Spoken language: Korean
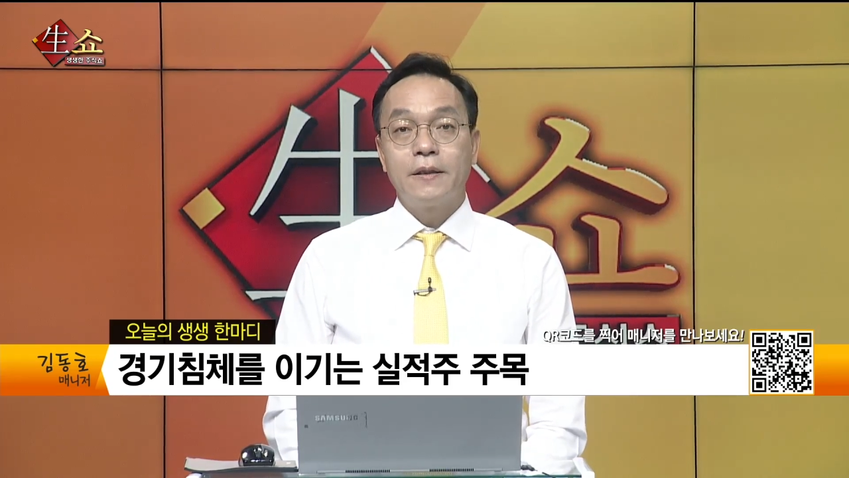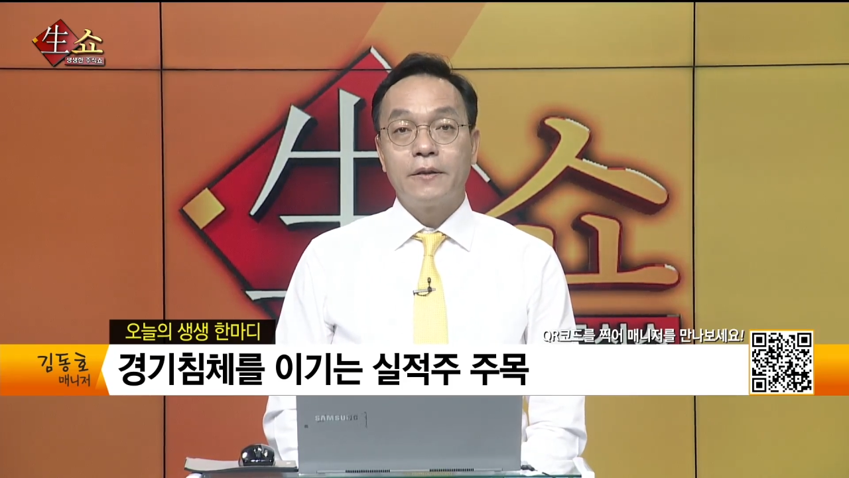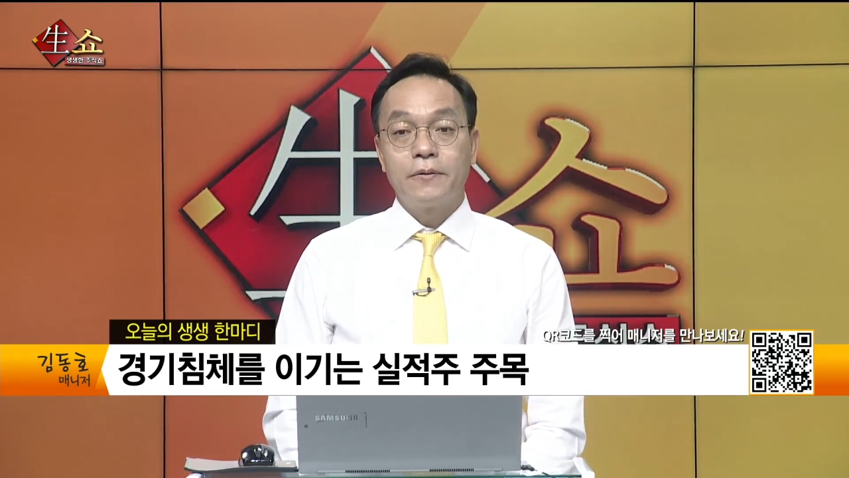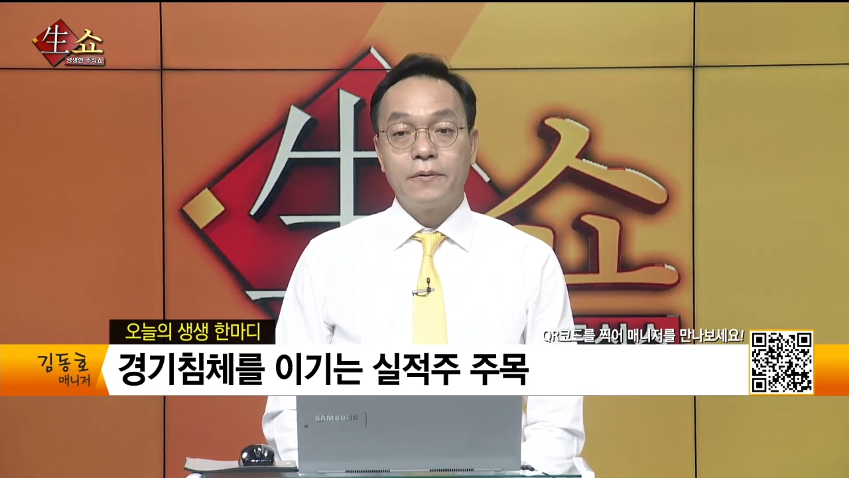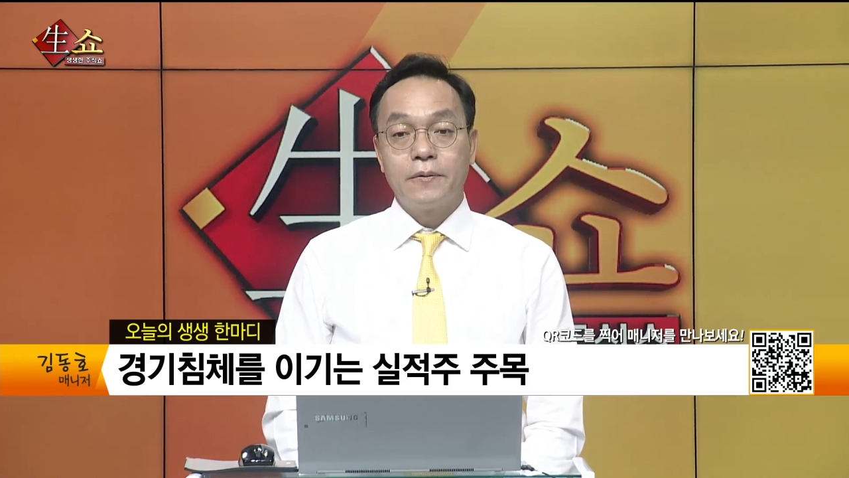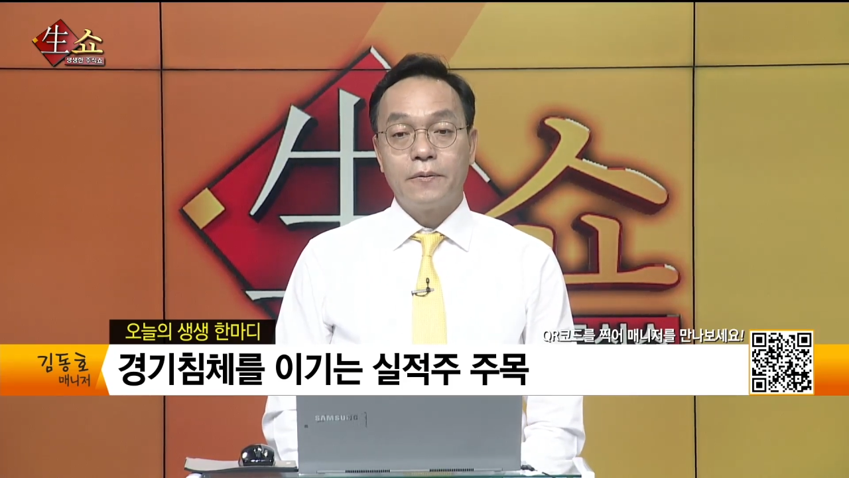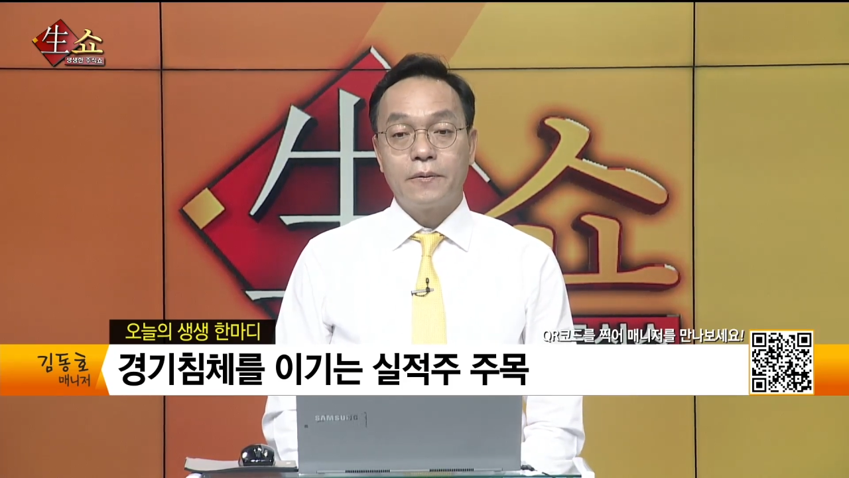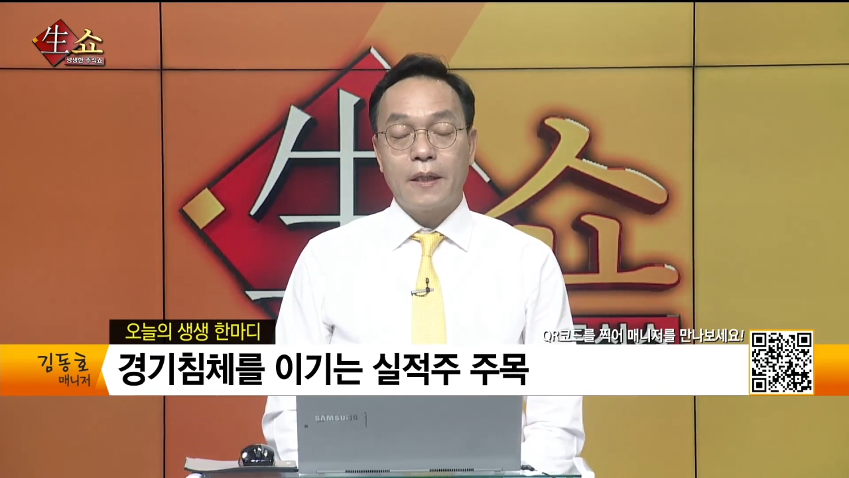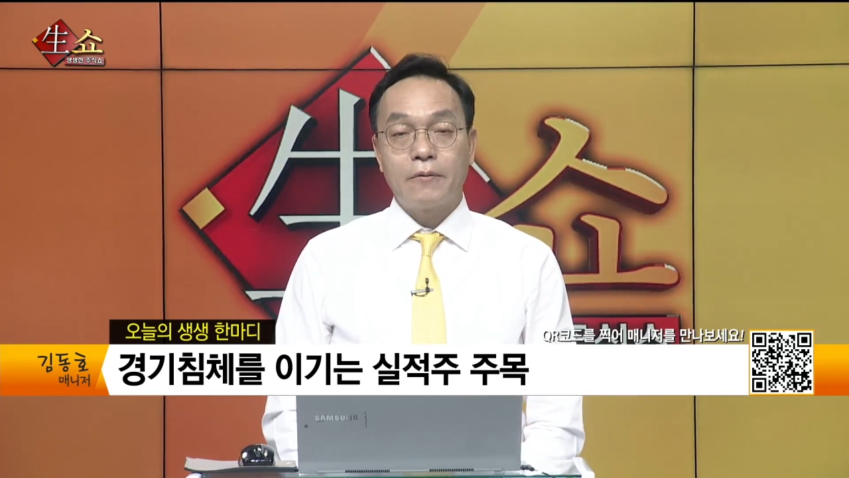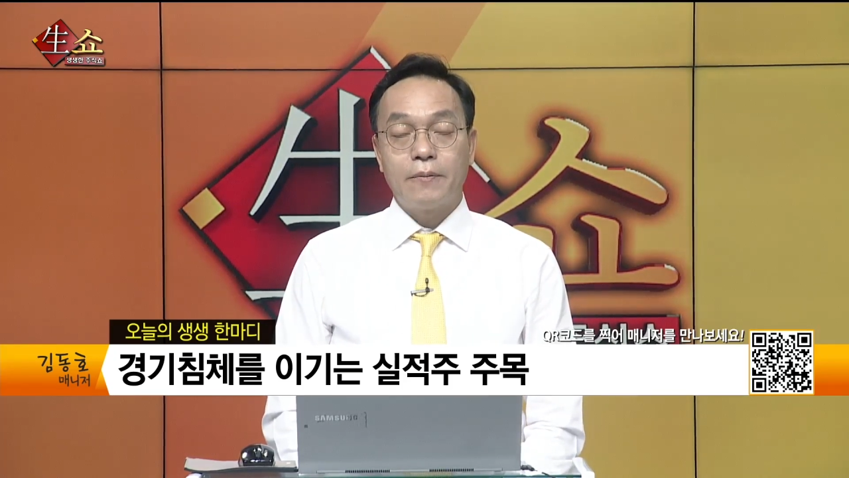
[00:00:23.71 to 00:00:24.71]

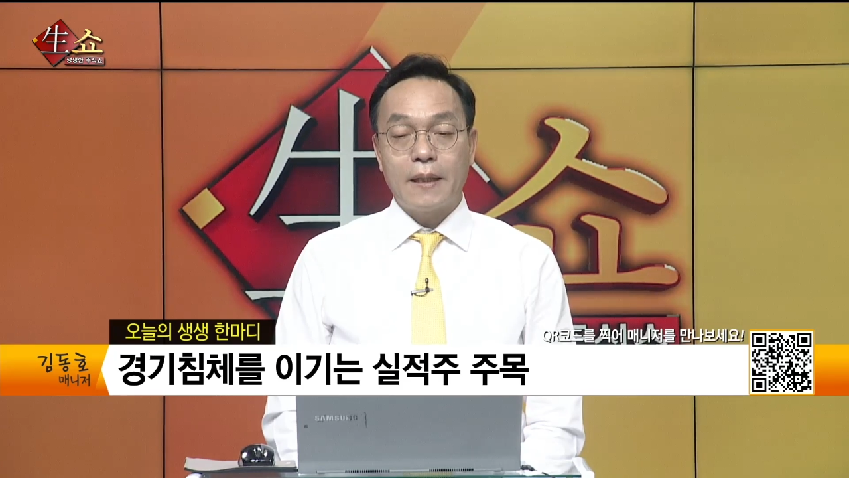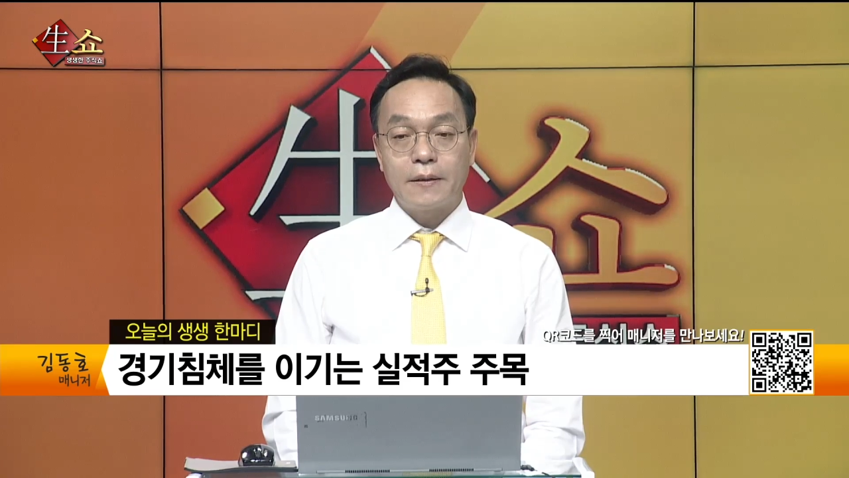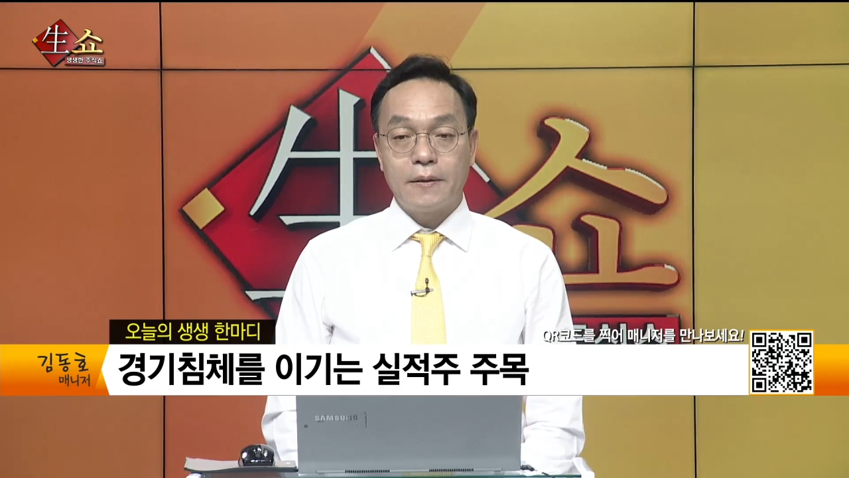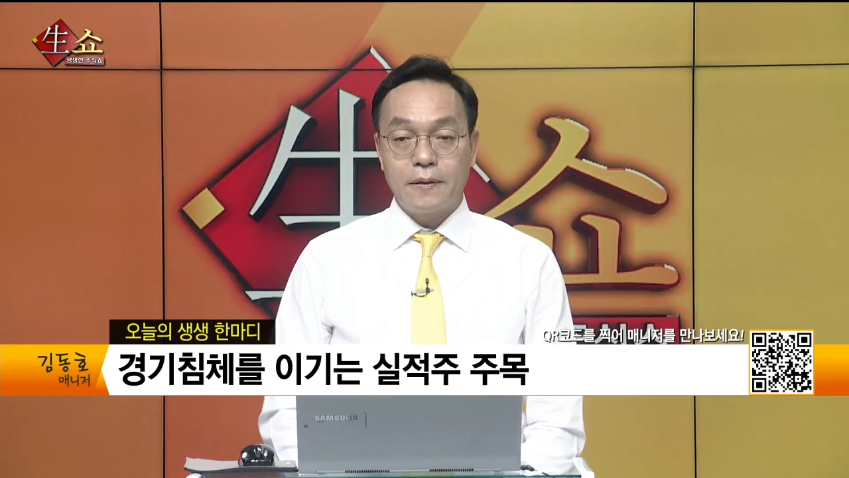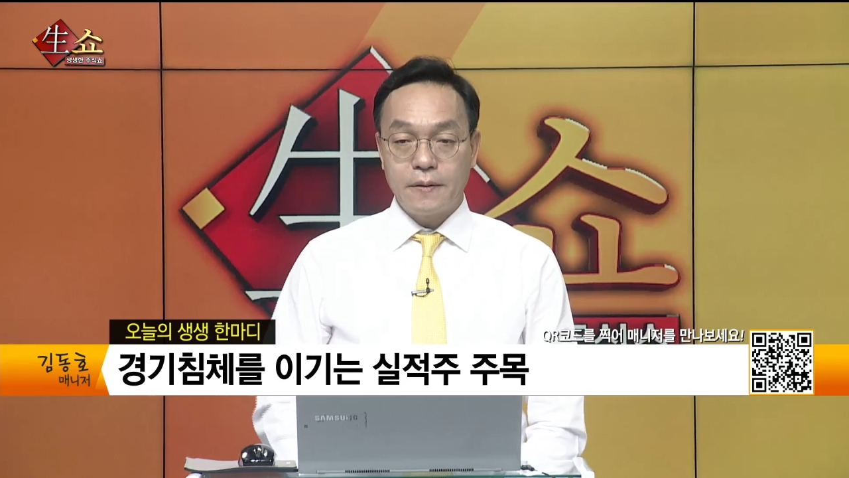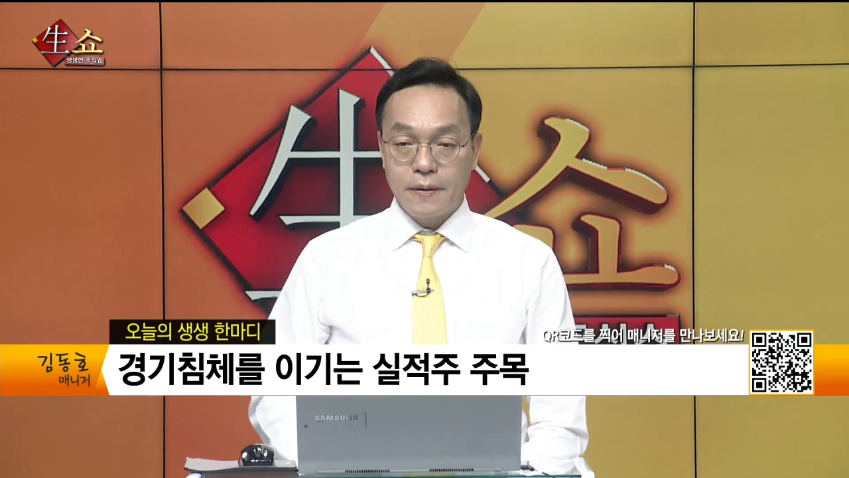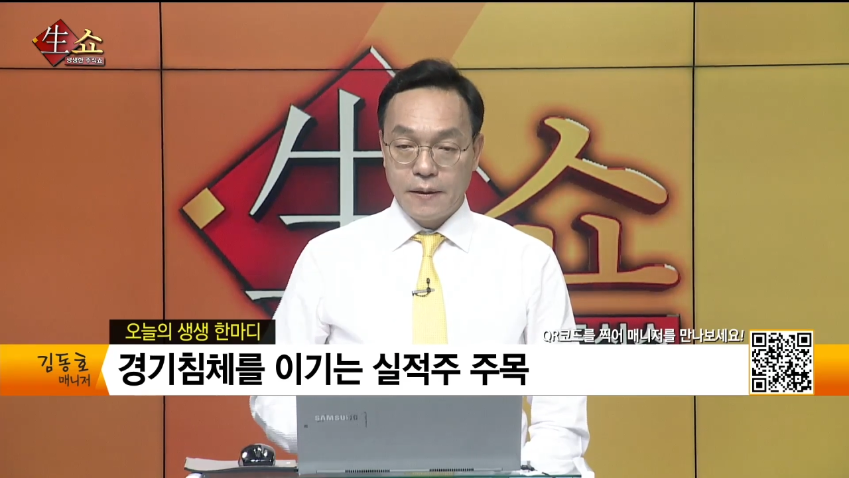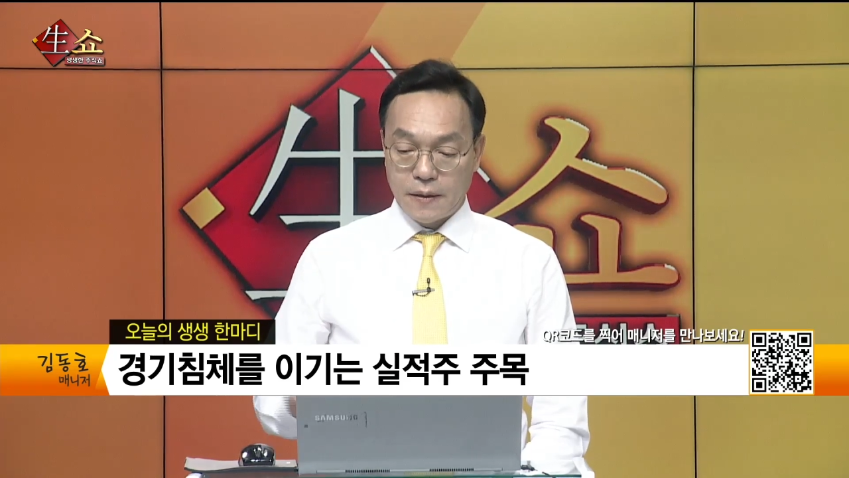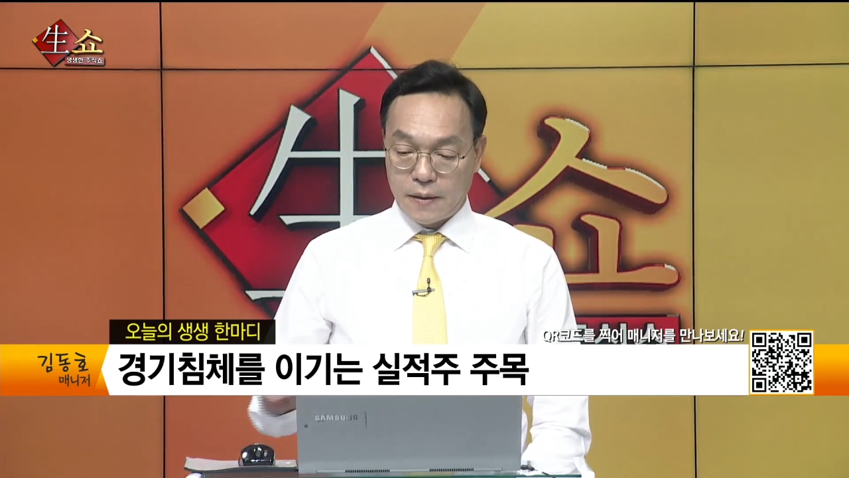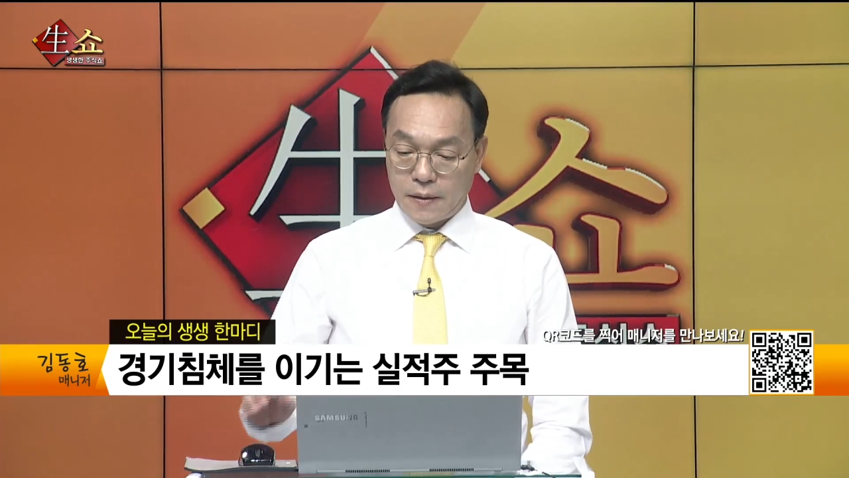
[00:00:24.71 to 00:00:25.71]
재료라고 봐서
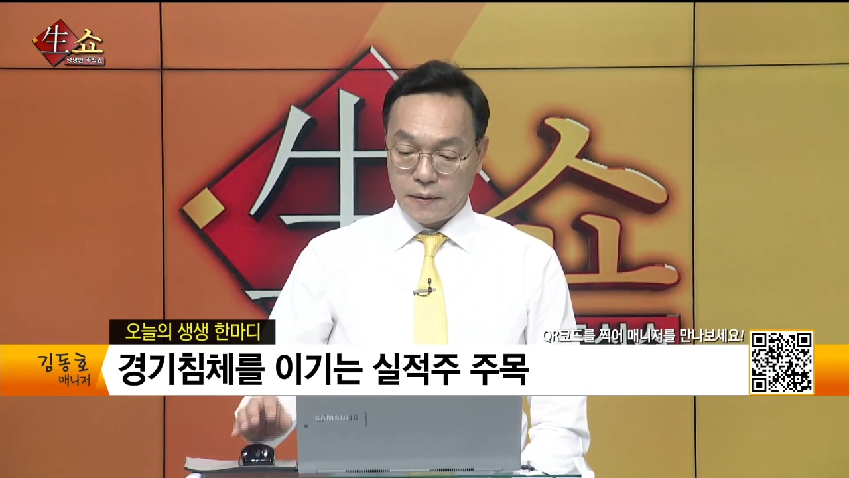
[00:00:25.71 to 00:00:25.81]
어,